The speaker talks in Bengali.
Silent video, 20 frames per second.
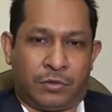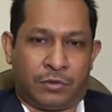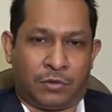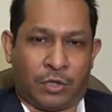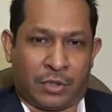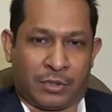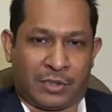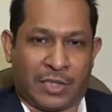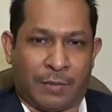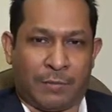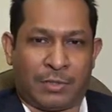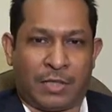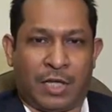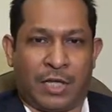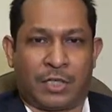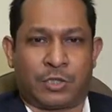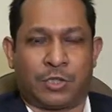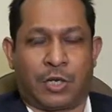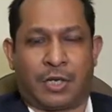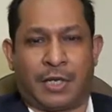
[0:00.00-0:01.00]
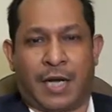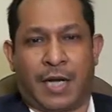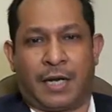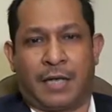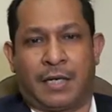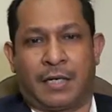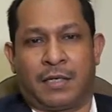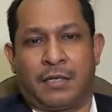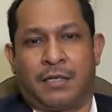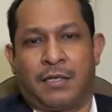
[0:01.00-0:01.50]
তত্ত্বাবধায়ক
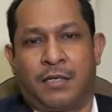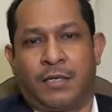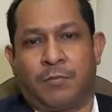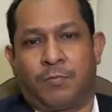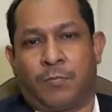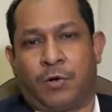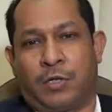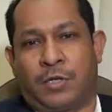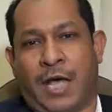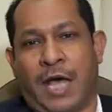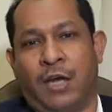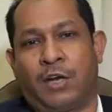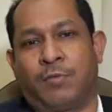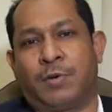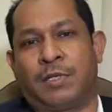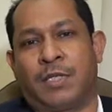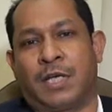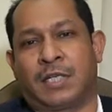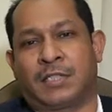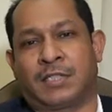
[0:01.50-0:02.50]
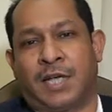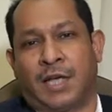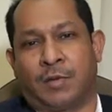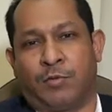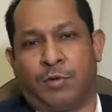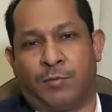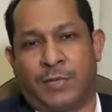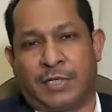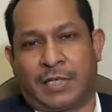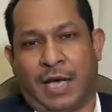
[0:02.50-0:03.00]
সরকারের প্রধান উপদেষ্টার
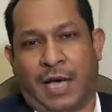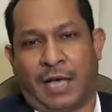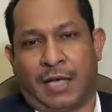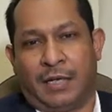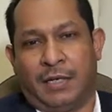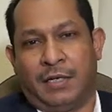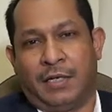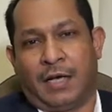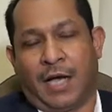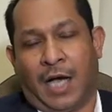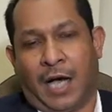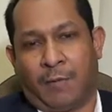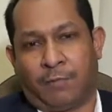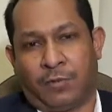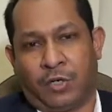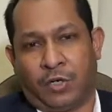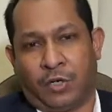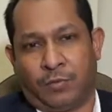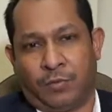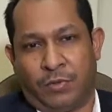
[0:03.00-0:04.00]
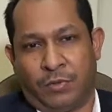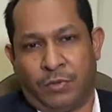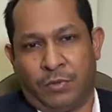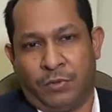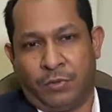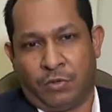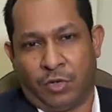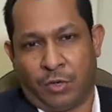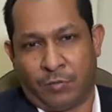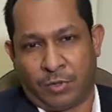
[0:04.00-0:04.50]
ভূমিকায় আপনি
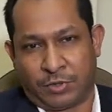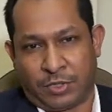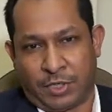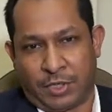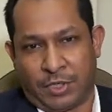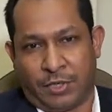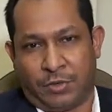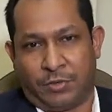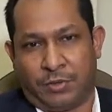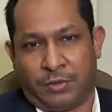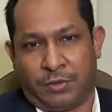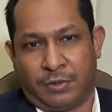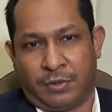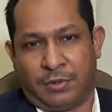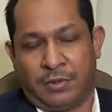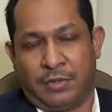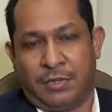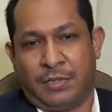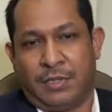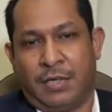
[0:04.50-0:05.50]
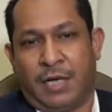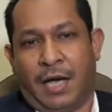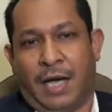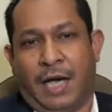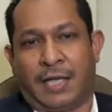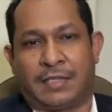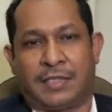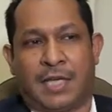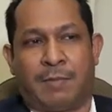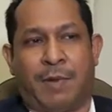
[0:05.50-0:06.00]
অবতীর্ণ হন
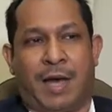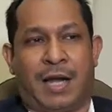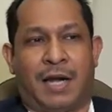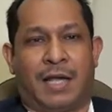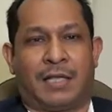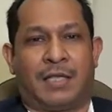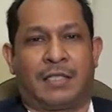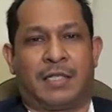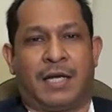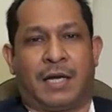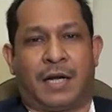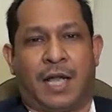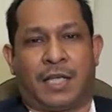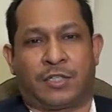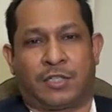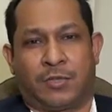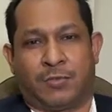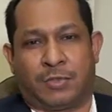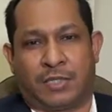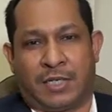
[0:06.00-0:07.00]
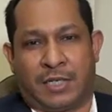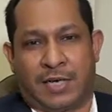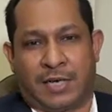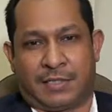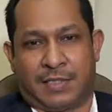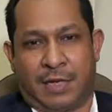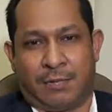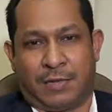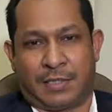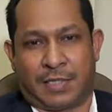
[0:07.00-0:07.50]
আজকে বাংলাদেশের রাষ্ট্রপতির
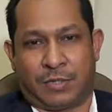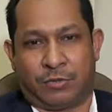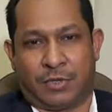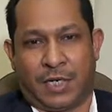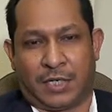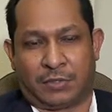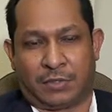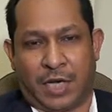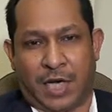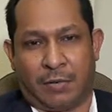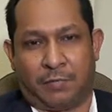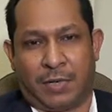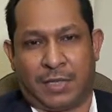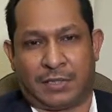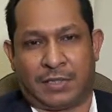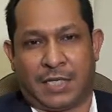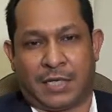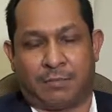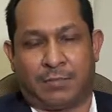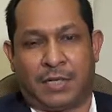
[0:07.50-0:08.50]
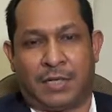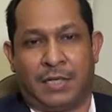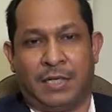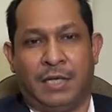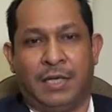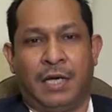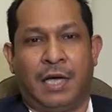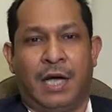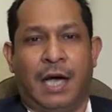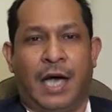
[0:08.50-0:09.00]
কাছে আমাদের উদারত আহ্বান থাকবে
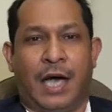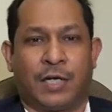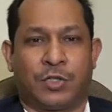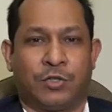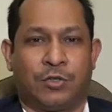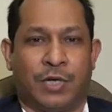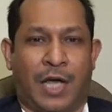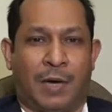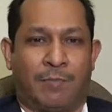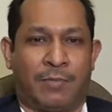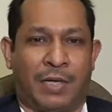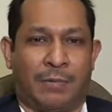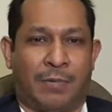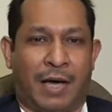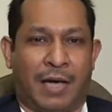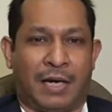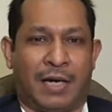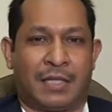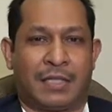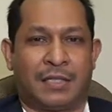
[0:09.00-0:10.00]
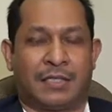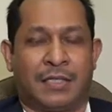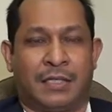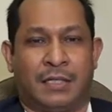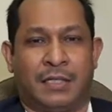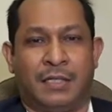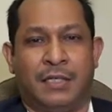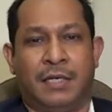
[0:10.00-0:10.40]
আসুন আপনি বাংলাদেশে